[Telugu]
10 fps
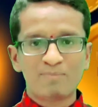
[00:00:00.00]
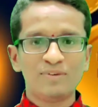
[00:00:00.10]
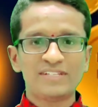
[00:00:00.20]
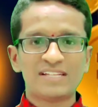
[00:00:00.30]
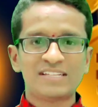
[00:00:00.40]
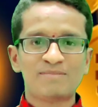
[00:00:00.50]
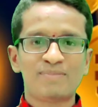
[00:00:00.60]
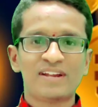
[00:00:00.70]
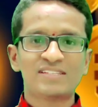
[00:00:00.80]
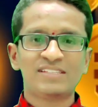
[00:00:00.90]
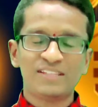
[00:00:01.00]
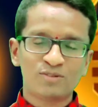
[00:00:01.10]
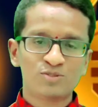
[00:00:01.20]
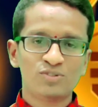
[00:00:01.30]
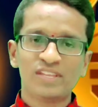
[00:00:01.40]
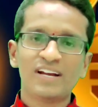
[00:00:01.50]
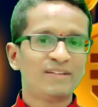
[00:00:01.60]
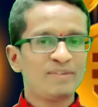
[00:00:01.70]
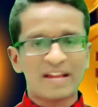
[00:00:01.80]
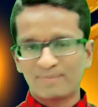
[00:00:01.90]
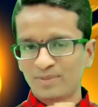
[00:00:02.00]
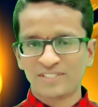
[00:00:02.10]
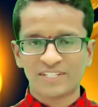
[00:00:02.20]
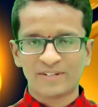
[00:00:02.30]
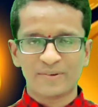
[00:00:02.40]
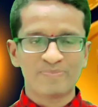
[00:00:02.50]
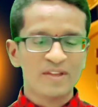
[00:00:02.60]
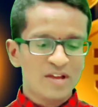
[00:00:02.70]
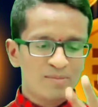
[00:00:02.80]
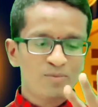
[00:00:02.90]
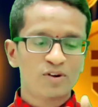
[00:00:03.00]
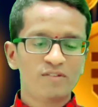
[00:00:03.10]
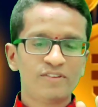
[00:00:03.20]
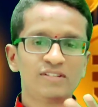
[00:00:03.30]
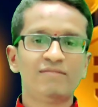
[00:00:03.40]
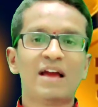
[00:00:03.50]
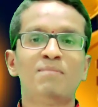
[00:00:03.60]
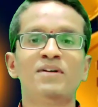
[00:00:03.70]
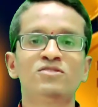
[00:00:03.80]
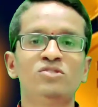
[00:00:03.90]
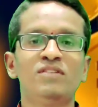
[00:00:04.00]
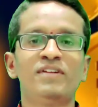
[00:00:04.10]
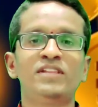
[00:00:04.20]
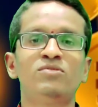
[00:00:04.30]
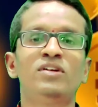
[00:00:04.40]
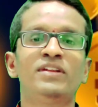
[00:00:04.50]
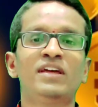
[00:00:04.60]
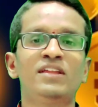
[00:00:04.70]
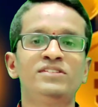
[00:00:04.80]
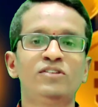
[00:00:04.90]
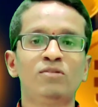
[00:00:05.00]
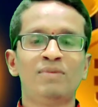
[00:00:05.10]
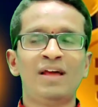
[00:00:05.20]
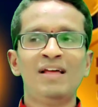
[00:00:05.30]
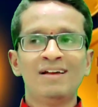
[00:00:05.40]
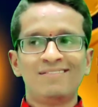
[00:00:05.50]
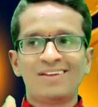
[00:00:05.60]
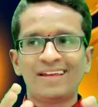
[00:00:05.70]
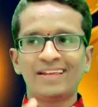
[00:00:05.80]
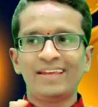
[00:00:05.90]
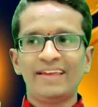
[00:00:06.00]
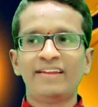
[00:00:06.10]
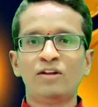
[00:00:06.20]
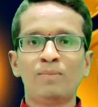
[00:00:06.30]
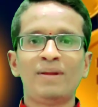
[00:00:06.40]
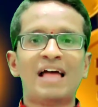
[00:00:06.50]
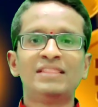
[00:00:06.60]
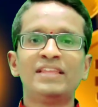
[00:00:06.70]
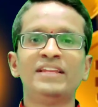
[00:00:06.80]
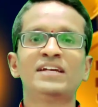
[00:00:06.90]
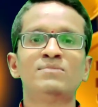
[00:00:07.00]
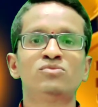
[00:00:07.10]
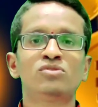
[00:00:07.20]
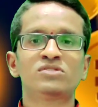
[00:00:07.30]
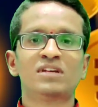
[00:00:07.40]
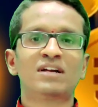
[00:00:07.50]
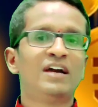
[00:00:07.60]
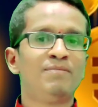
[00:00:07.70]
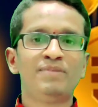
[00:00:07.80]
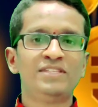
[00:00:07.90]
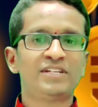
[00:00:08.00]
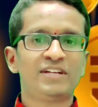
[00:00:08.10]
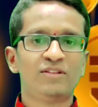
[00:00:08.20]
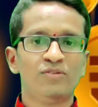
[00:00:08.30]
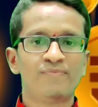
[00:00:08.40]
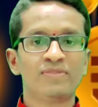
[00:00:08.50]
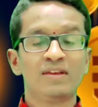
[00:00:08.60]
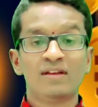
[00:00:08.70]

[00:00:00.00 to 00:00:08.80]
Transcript: అప్పు చేయాల్సిన పరిస్థితి అయితే వచ్చుద్ది కానీ మీరు అప్పు చేయరు మూడో విషయం వ్యాపారస్తులు ఎవరైతే ఉన్నారో రియల్ ఎస్టేట్ లోపల వాళ్ళకి ఈ నెల లోపల అంత ఇన్కమ్ సోర్స్ కనిపించట్లేదు